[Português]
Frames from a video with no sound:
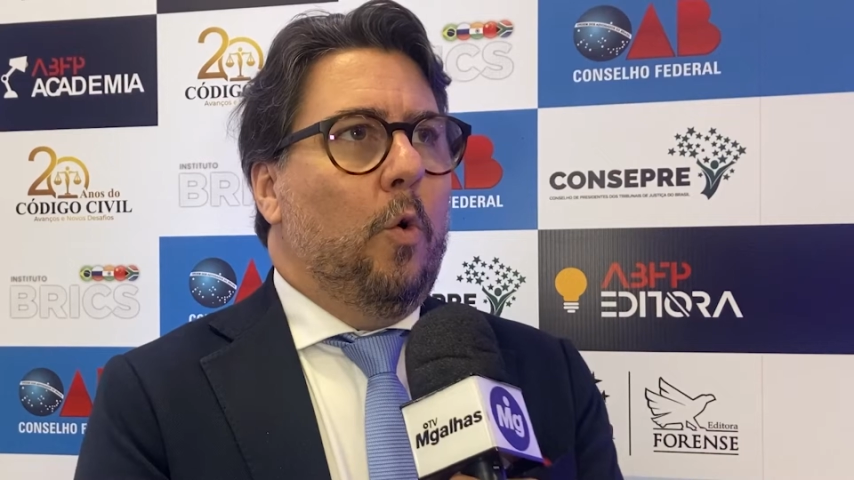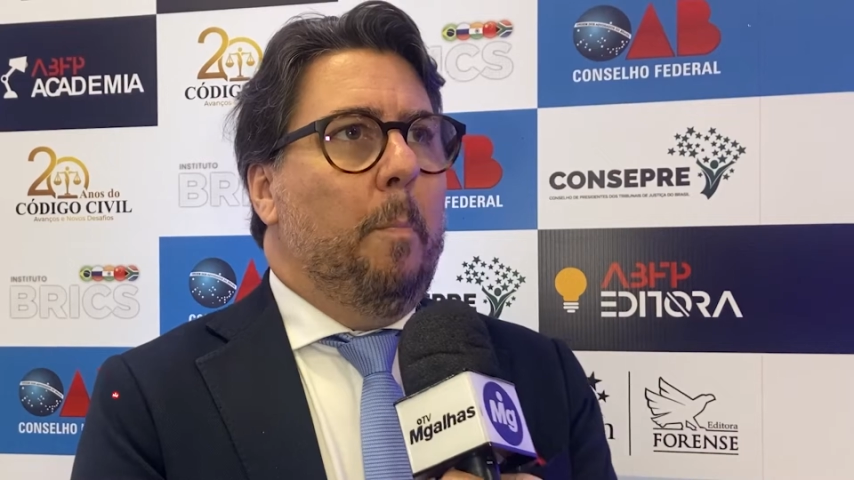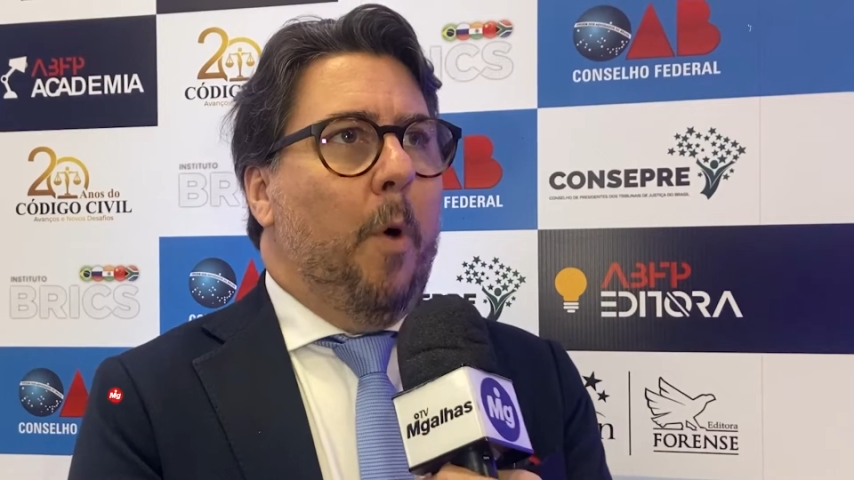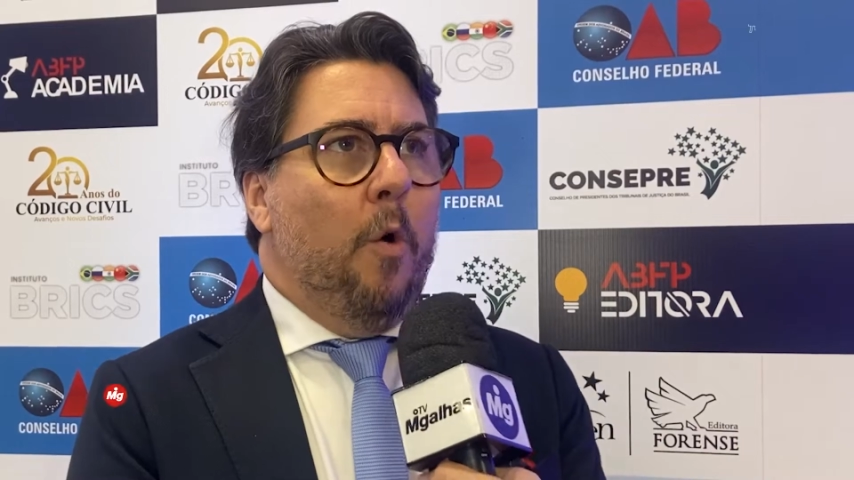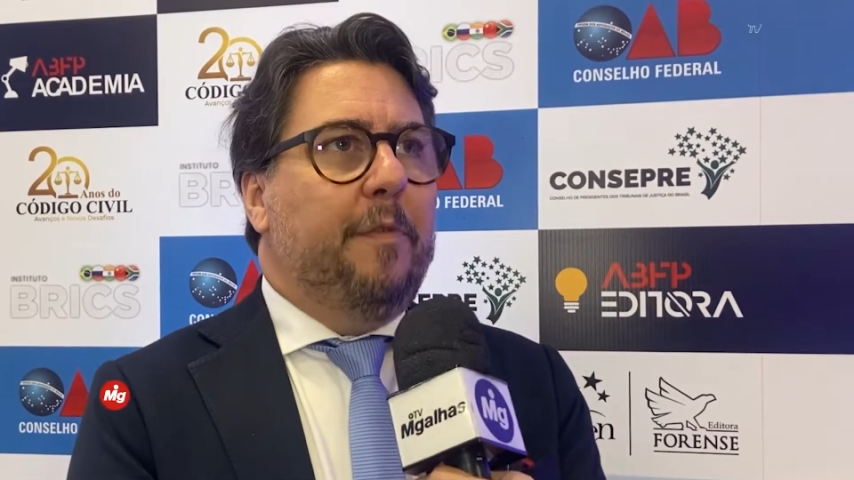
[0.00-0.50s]

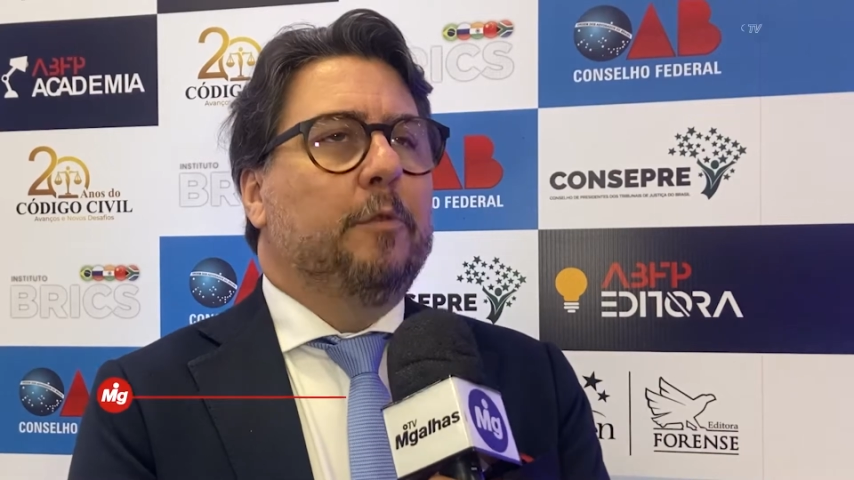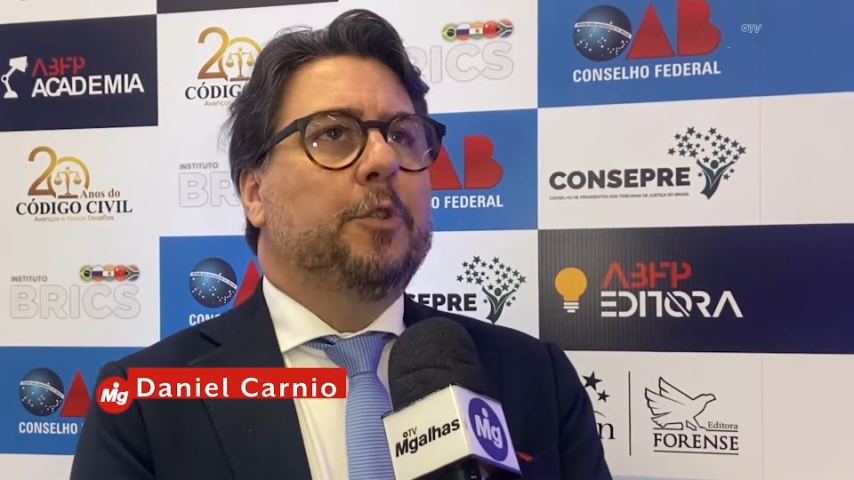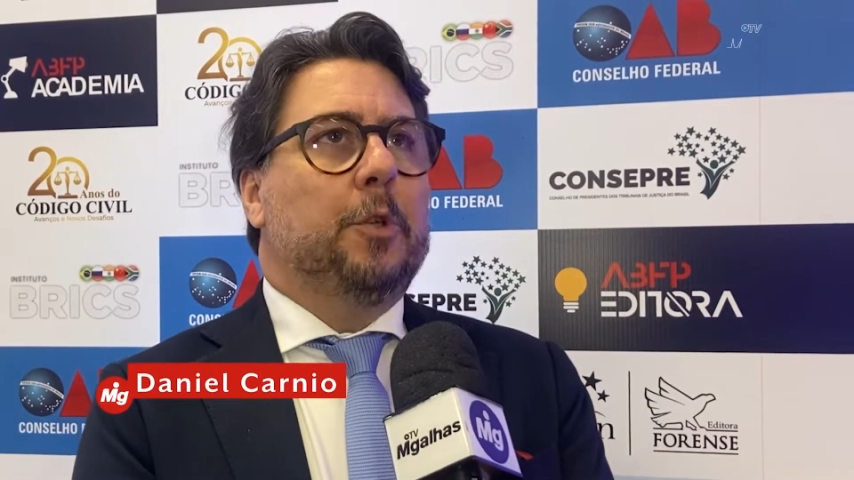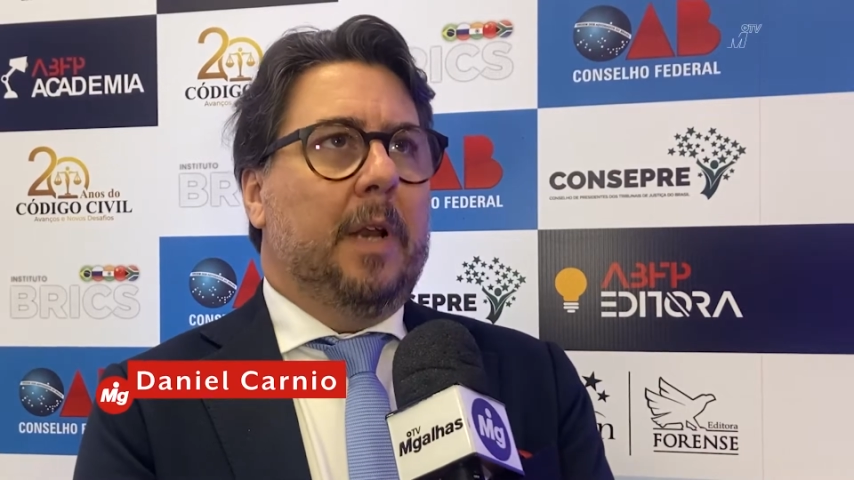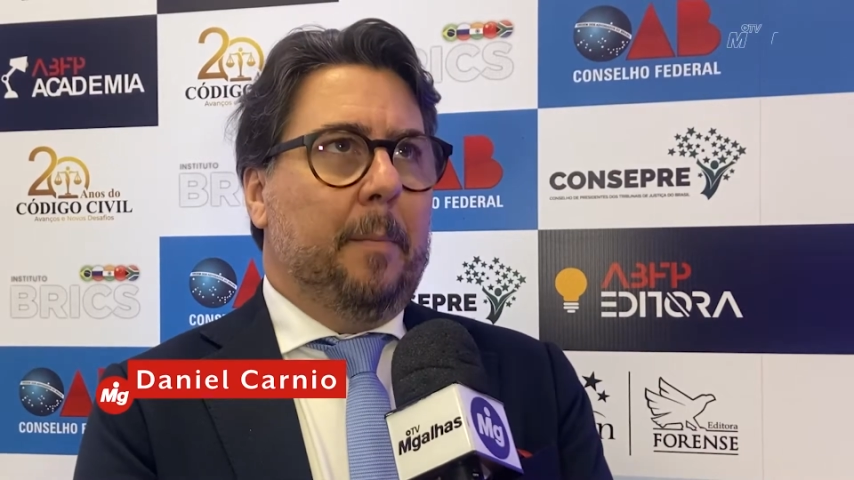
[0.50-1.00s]
O bom
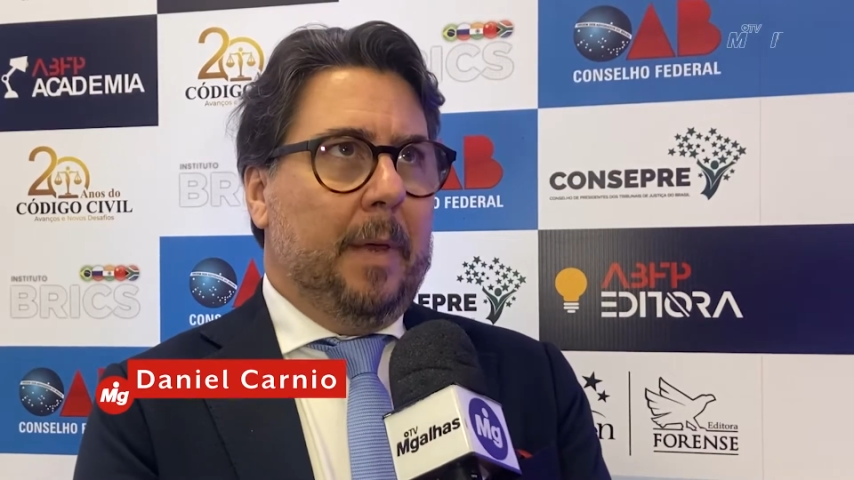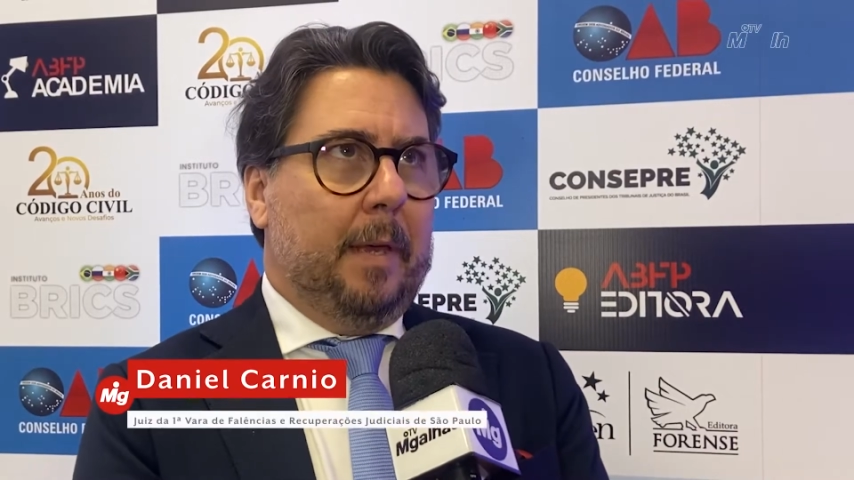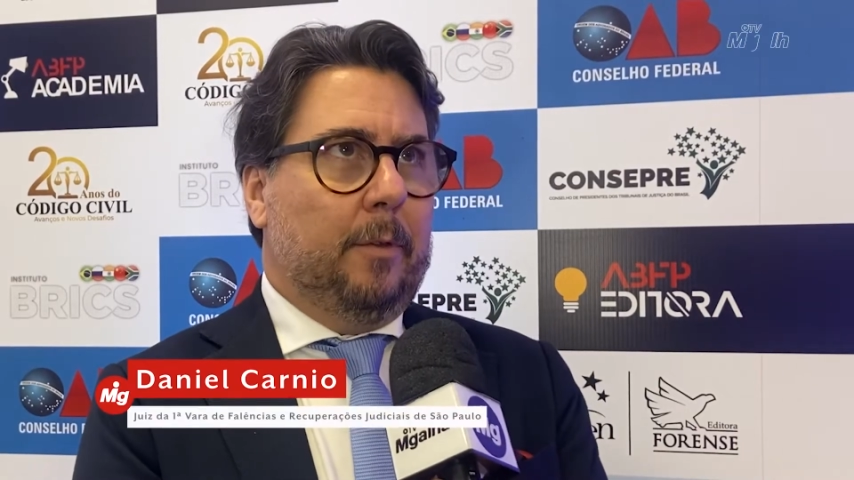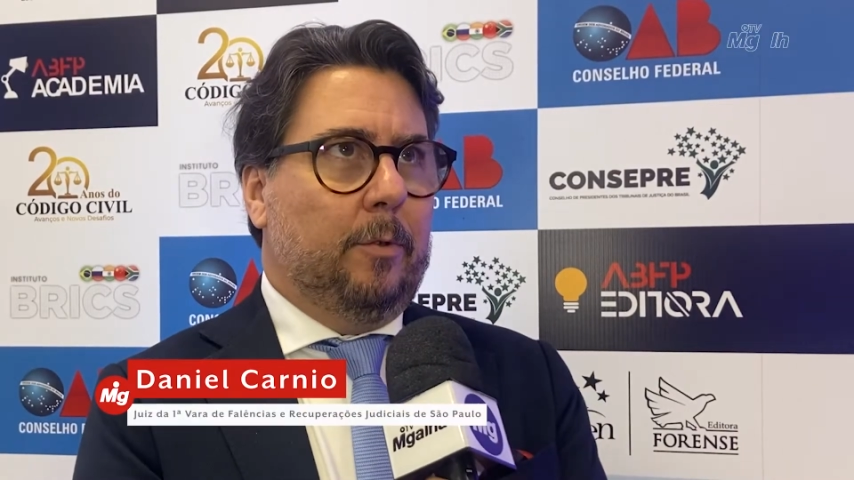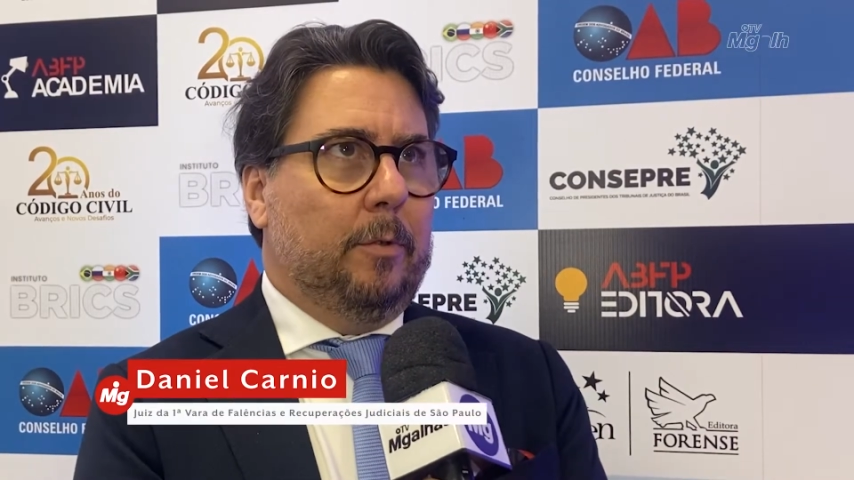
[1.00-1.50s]

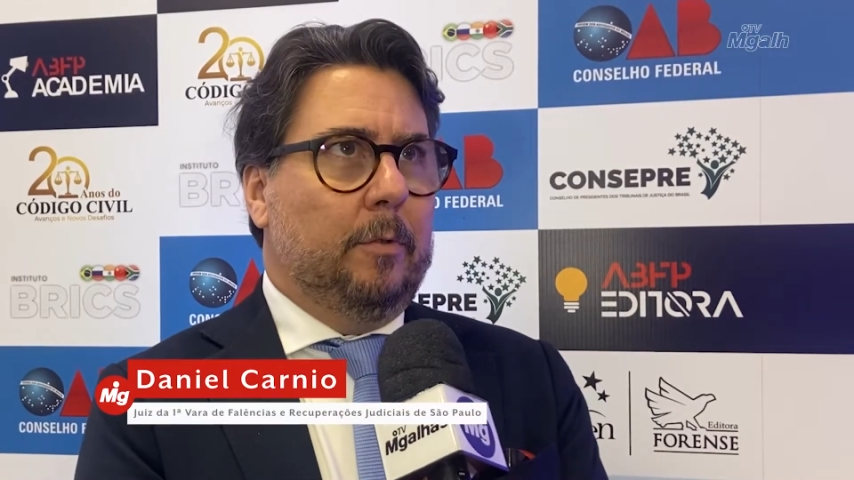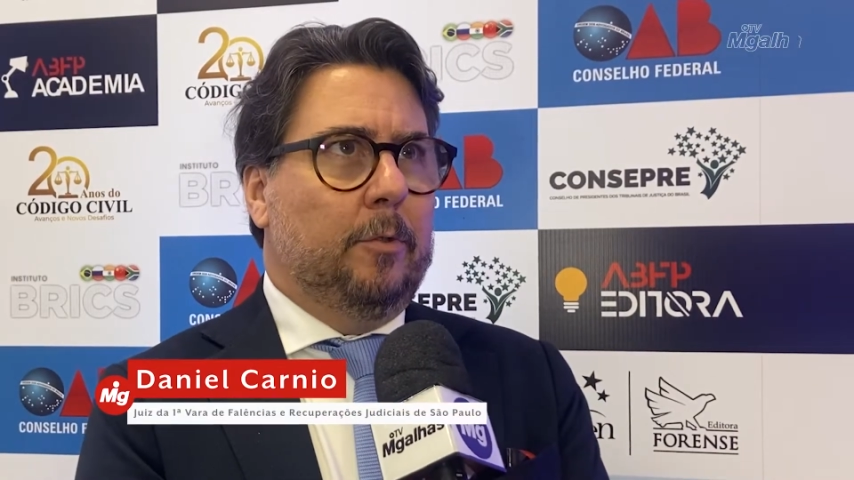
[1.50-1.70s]
funcionamento